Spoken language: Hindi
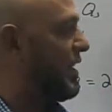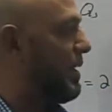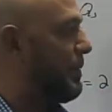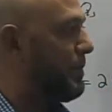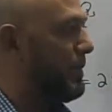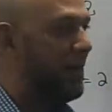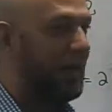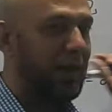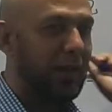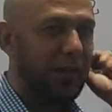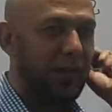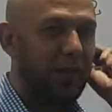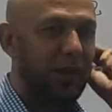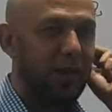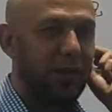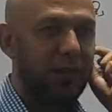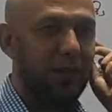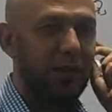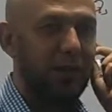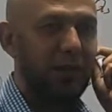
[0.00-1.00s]
छः नंबर के तीन
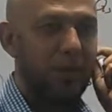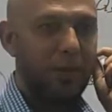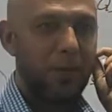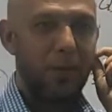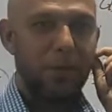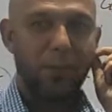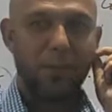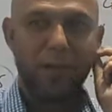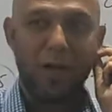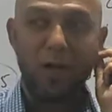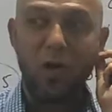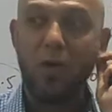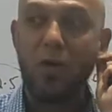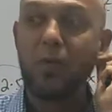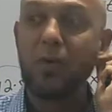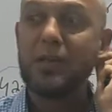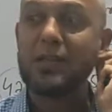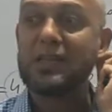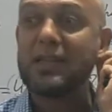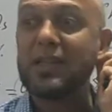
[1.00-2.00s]
लॉन्ग
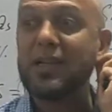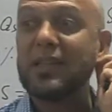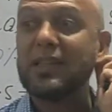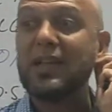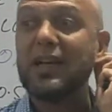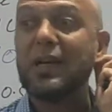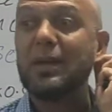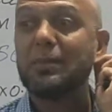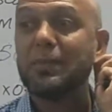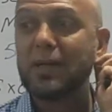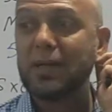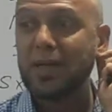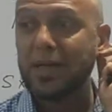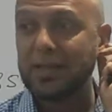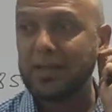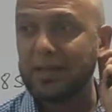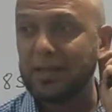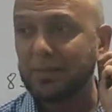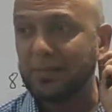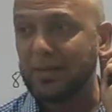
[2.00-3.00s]
क्वेश्चन कितने नंबर के
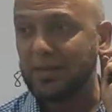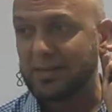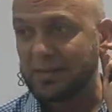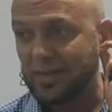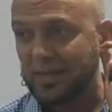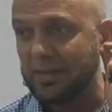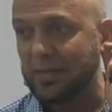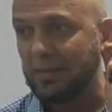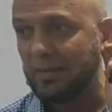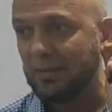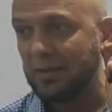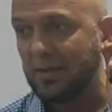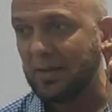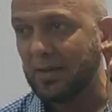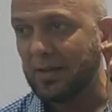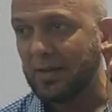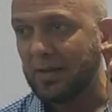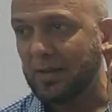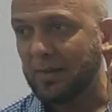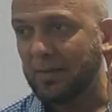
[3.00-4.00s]
आते थे पहले सात नंबर
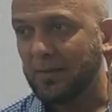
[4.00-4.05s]
के